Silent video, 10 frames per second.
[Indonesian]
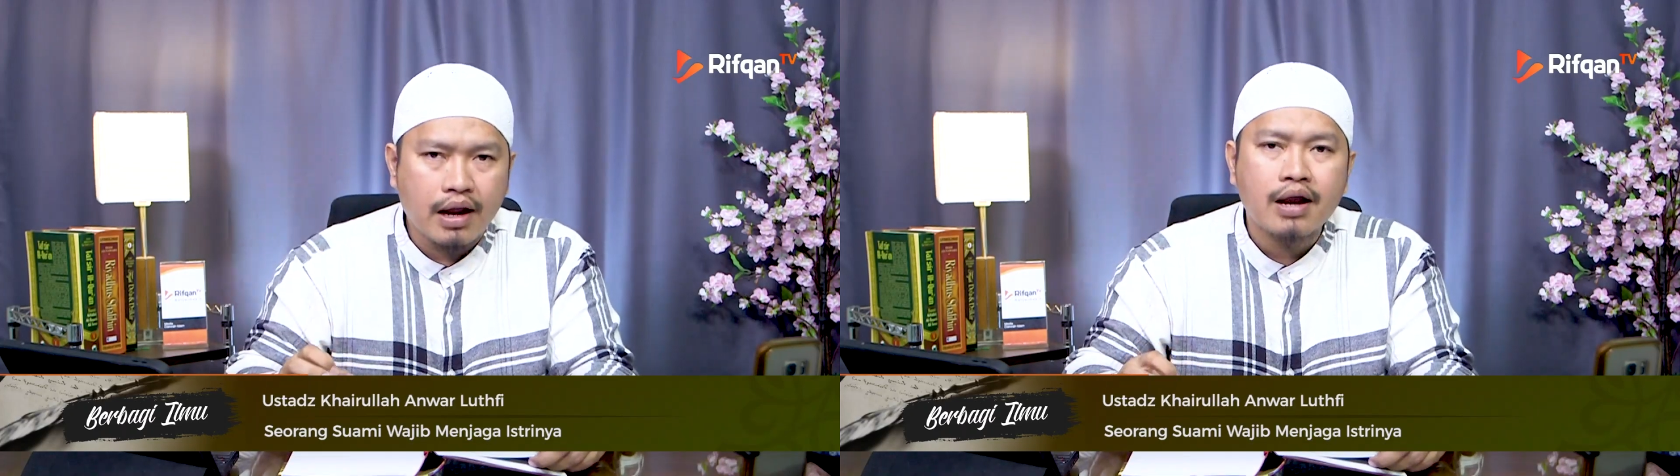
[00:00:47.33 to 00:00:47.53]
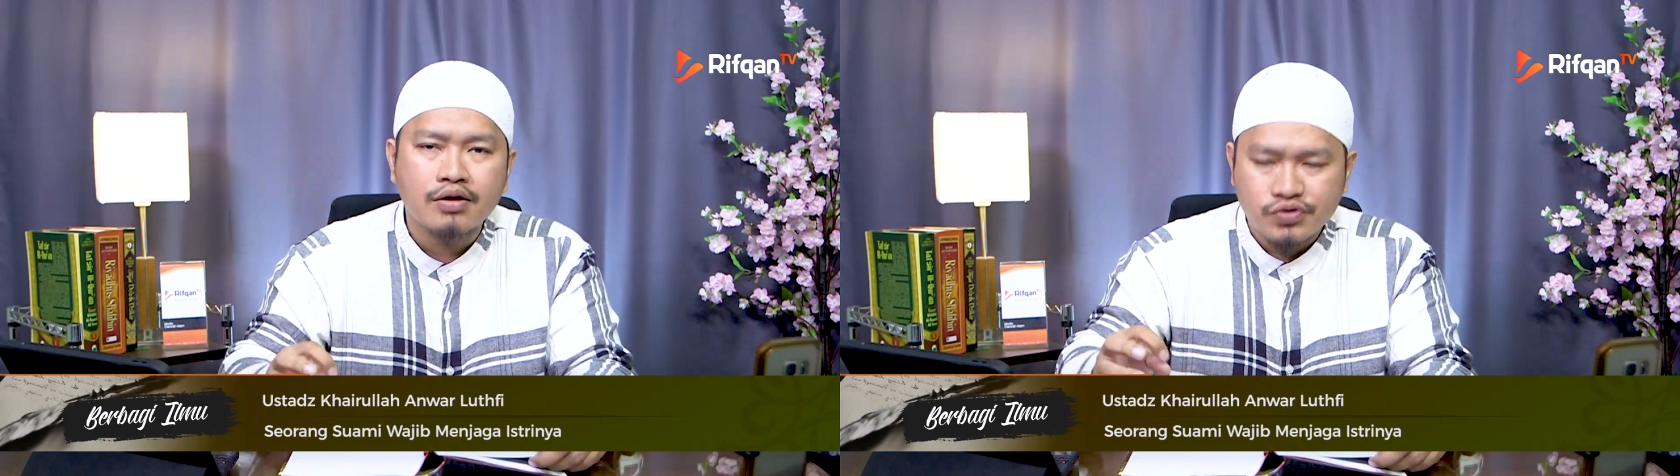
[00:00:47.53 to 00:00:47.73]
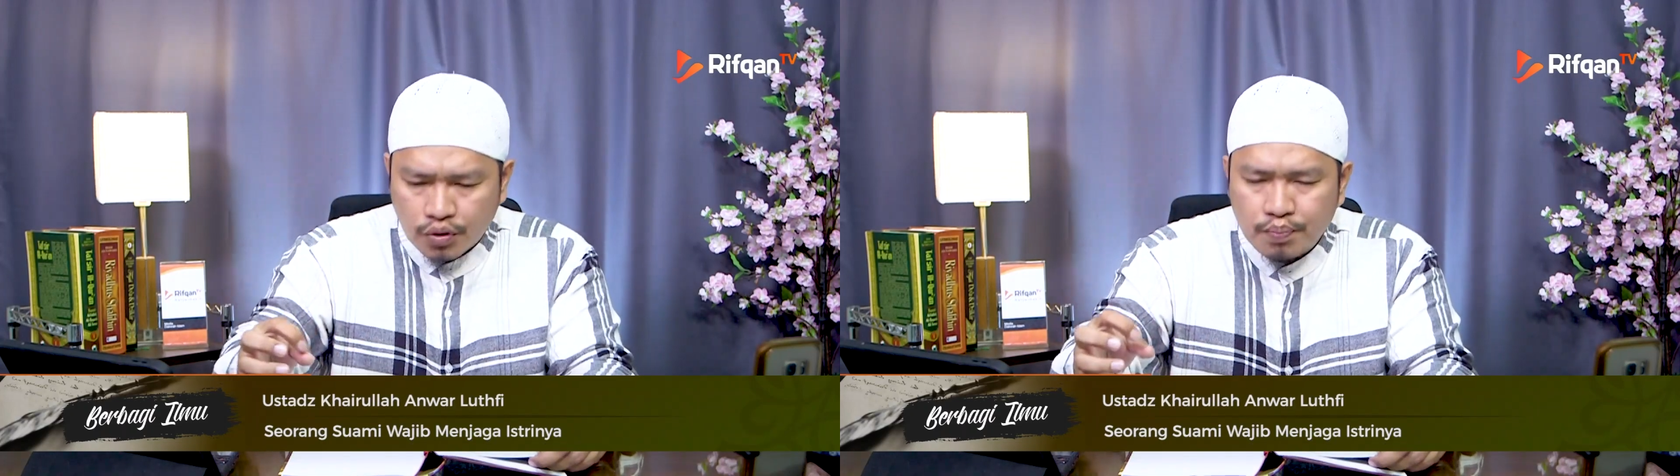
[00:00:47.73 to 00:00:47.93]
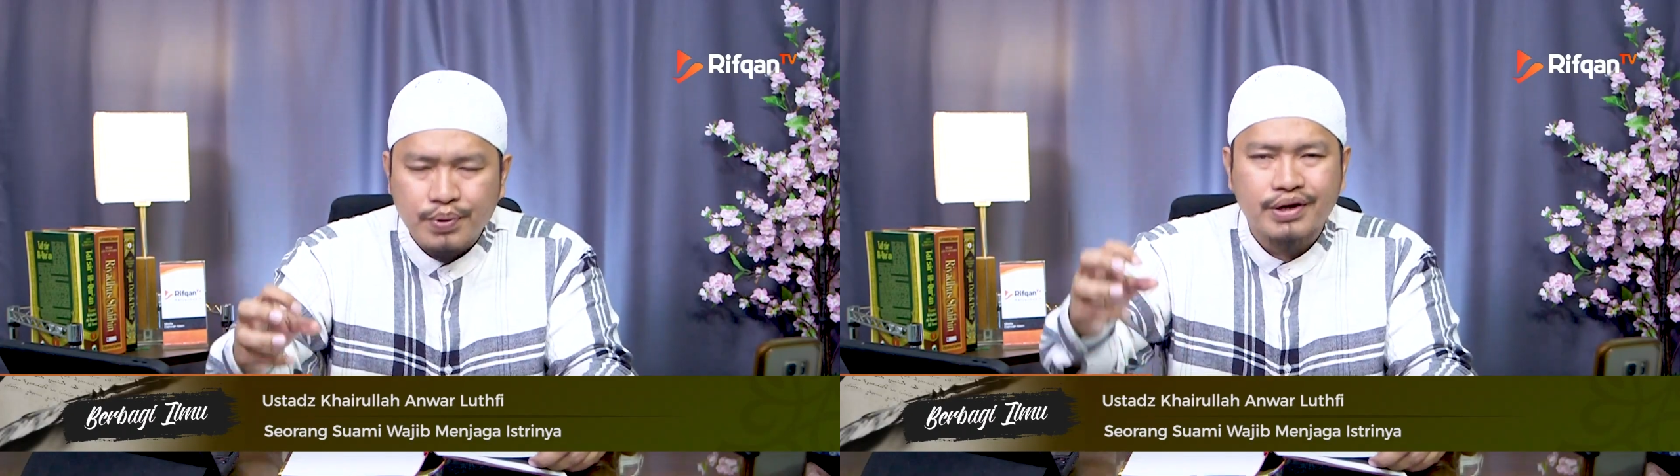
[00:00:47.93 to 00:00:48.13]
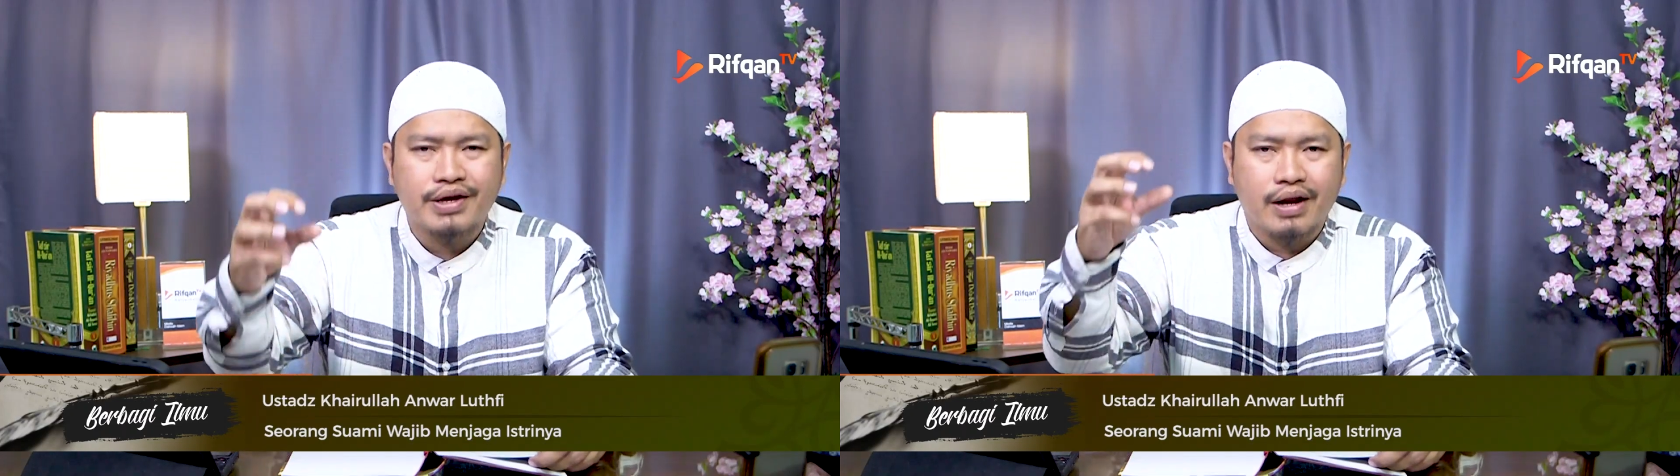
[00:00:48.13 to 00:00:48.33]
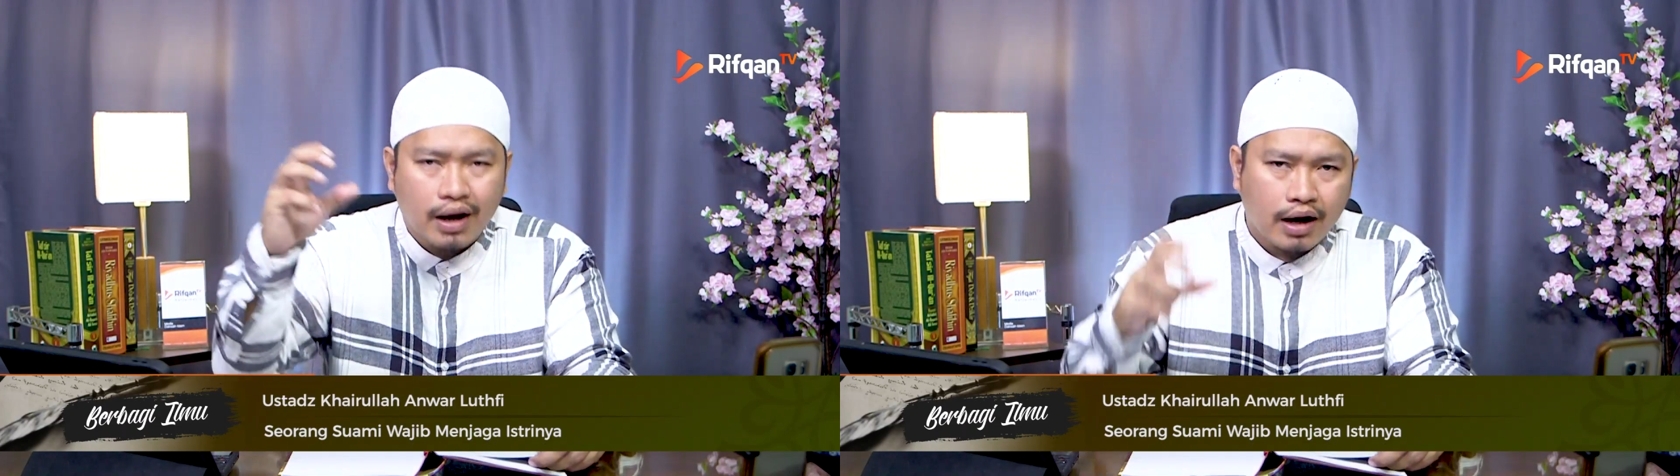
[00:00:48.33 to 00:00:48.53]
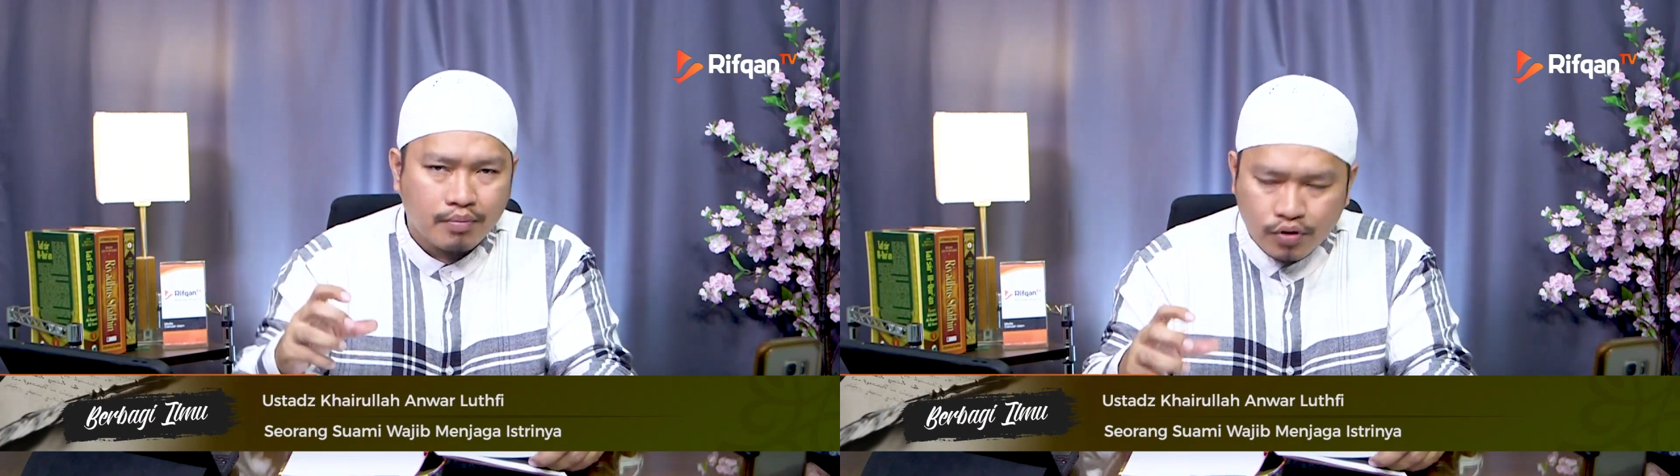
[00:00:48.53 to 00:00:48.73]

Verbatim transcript: dan Anda sudah memperkirakan